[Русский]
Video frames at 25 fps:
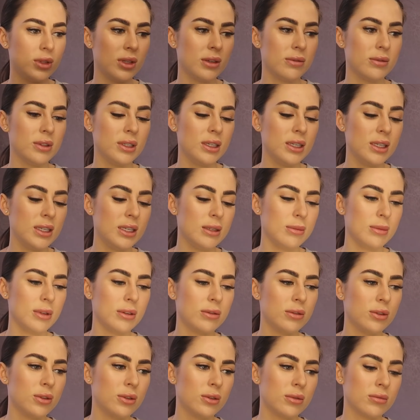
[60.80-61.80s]

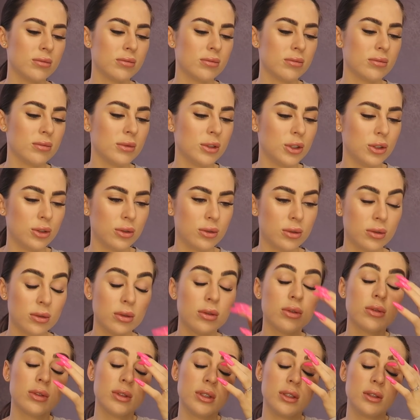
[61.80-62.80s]
давным-давно еще
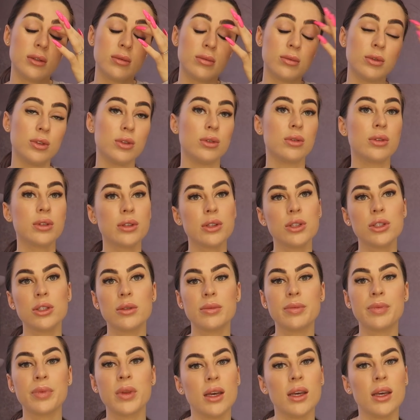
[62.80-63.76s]
ходит мой отчим,